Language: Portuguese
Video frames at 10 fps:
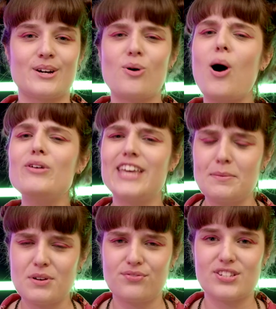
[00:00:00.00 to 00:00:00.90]
Qual
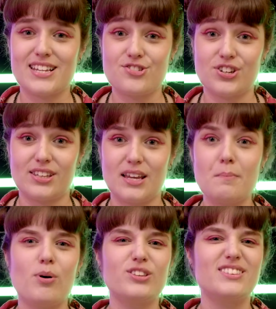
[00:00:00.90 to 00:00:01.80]
game você acha que
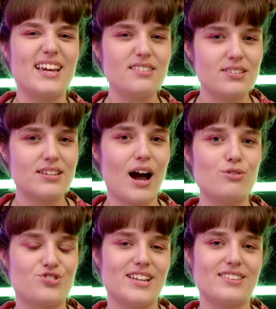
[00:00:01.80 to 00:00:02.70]
tem
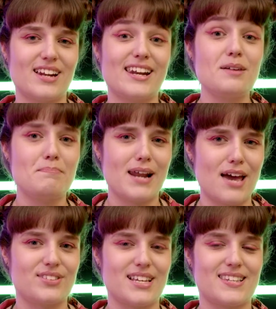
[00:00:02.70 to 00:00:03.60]
potencial de entrar em
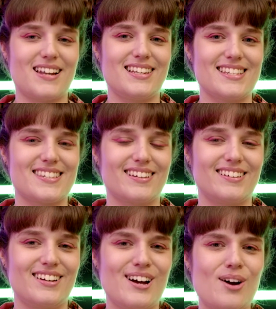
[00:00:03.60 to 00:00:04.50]
breve nessa
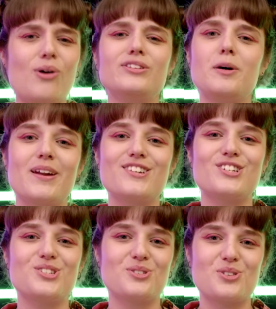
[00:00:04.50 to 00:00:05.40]
lista? Conta pra
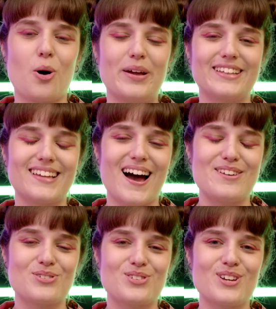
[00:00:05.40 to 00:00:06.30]
gente nos comentários.